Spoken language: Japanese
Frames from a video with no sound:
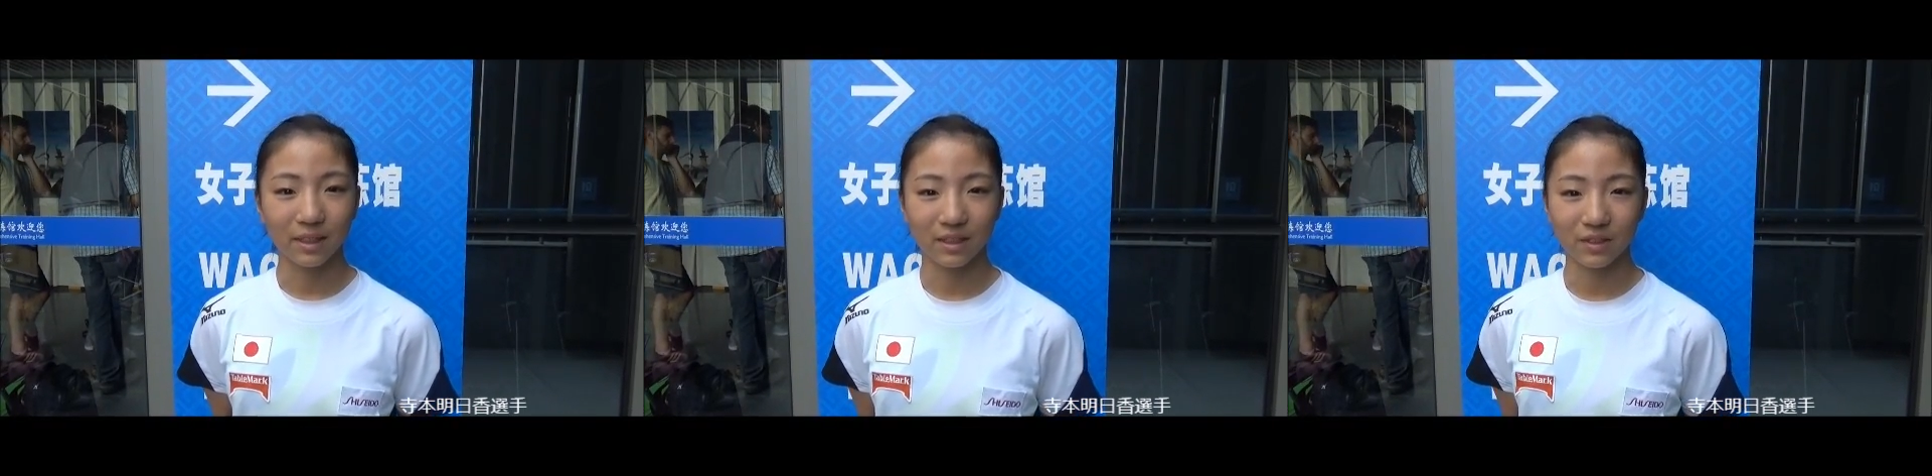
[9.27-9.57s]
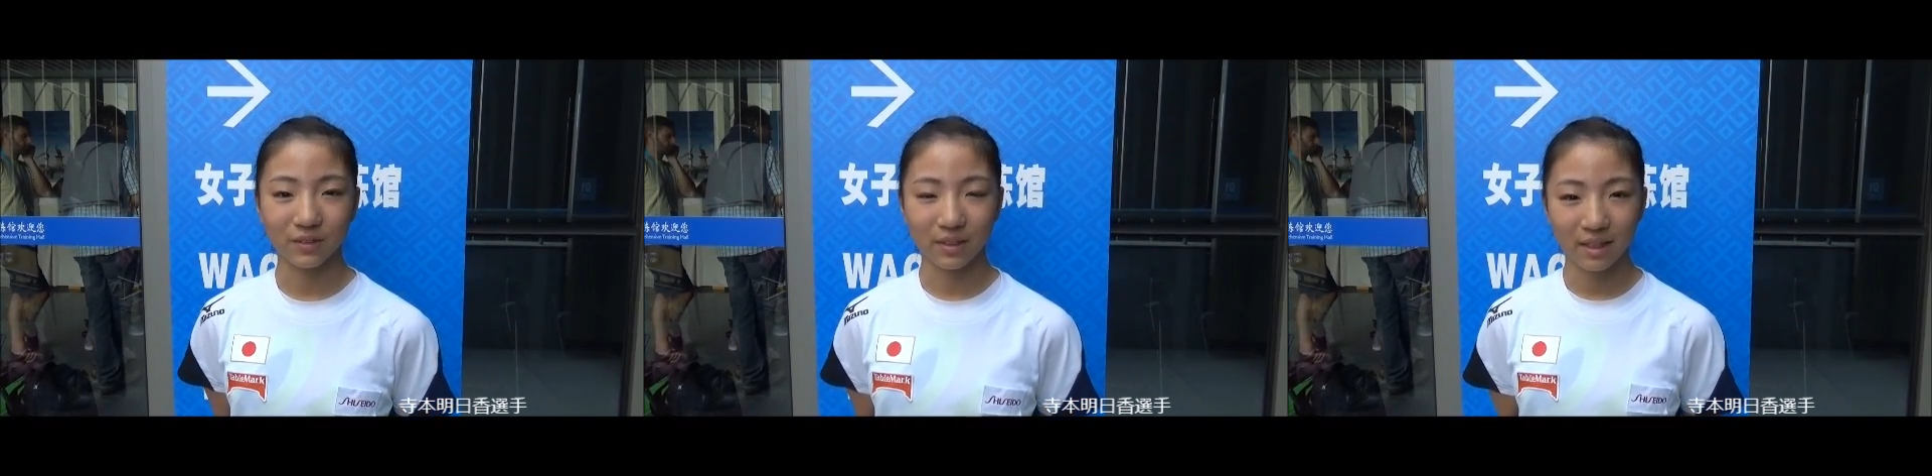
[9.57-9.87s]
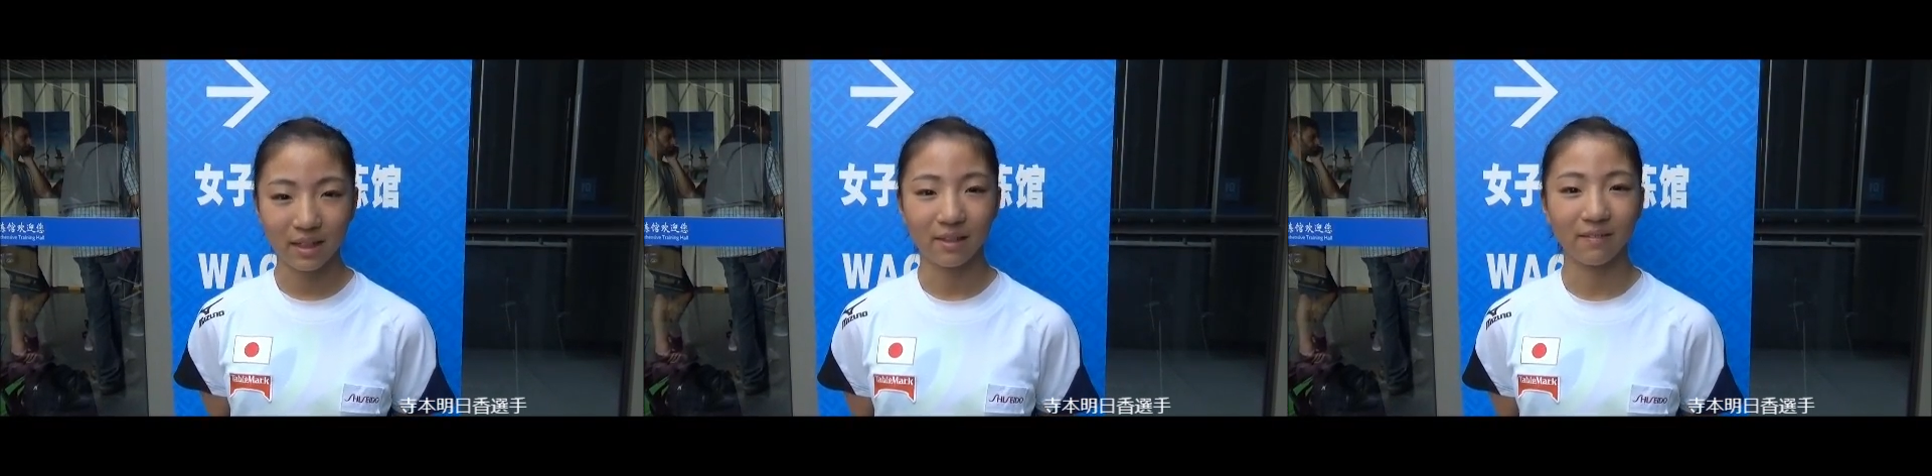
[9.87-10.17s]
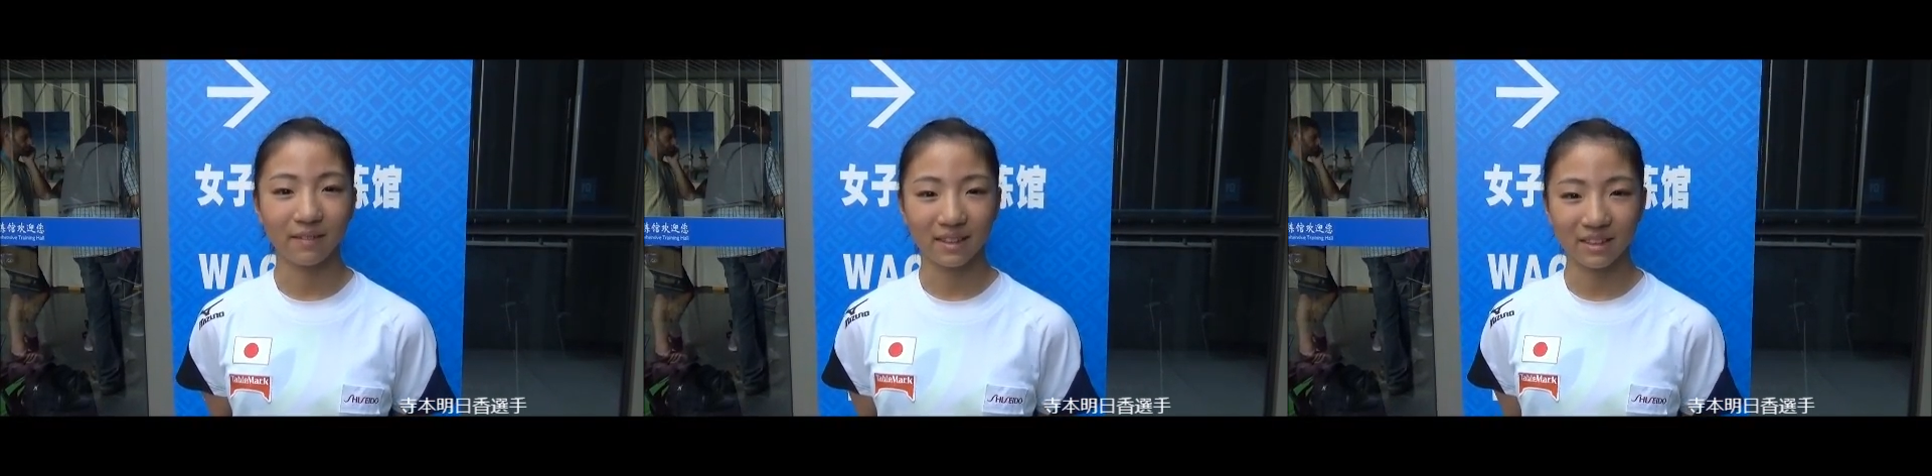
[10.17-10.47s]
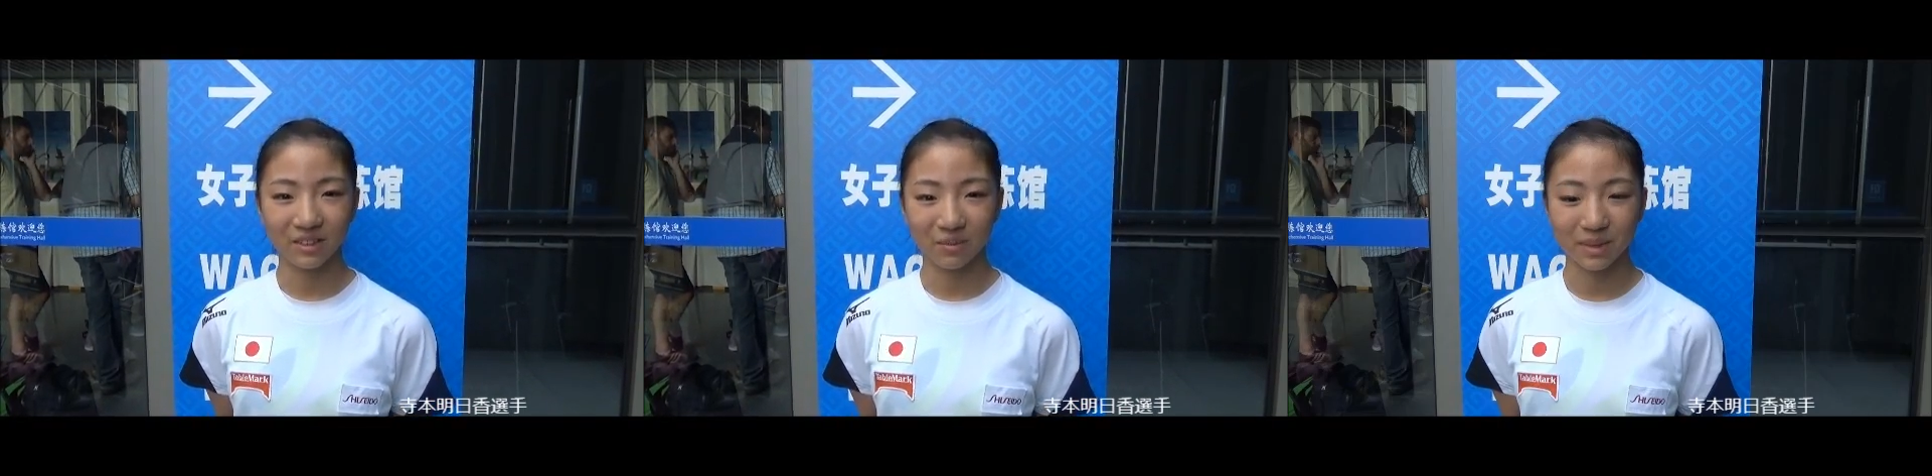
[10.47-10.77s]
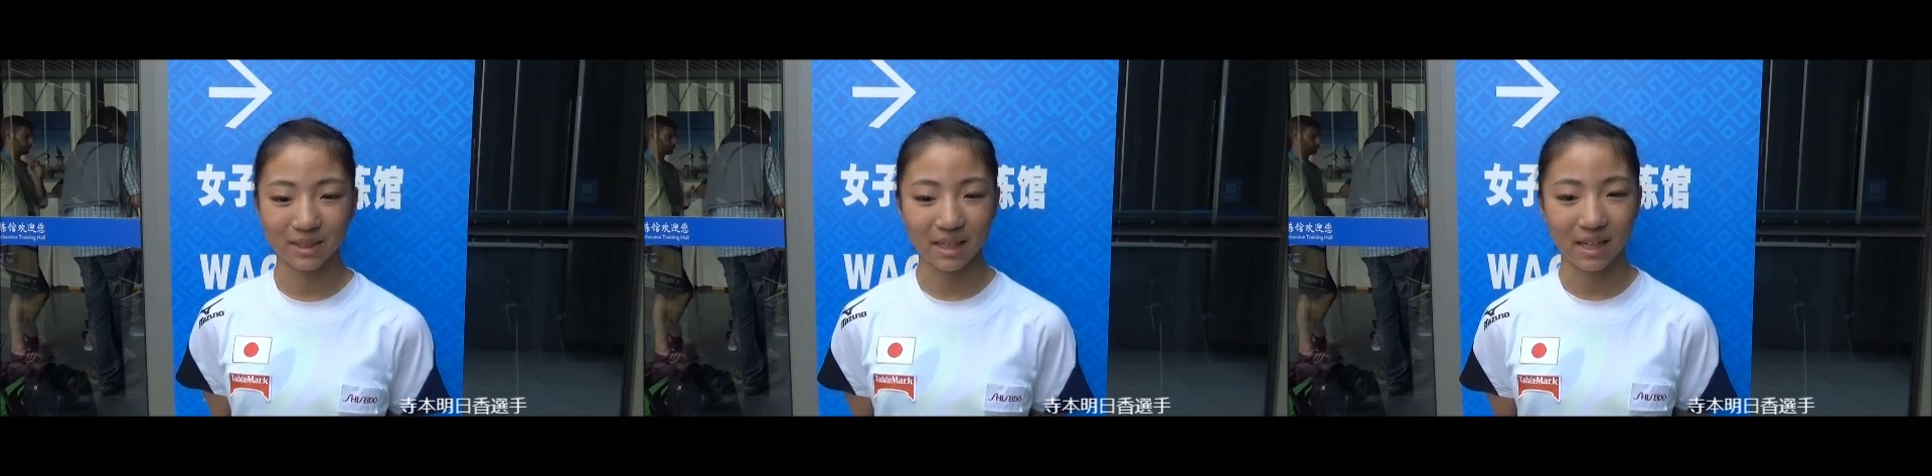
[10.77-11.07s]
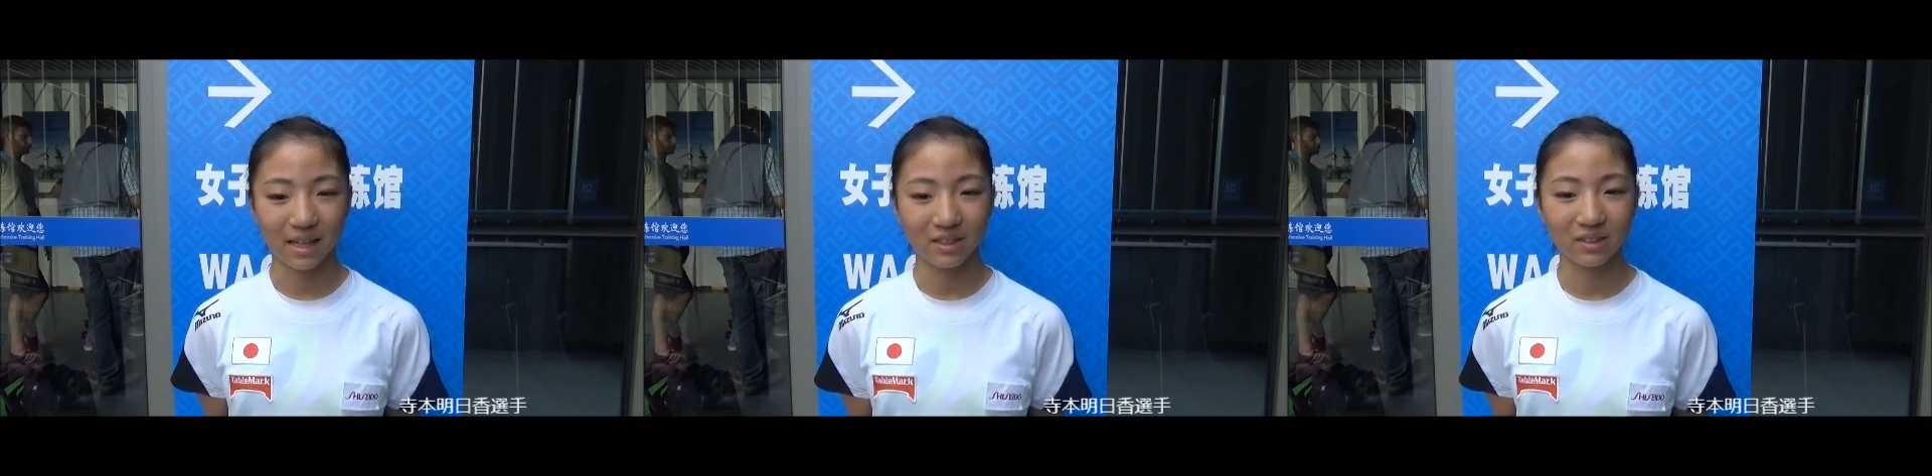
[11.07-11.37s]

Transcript: 決勝で私のミスで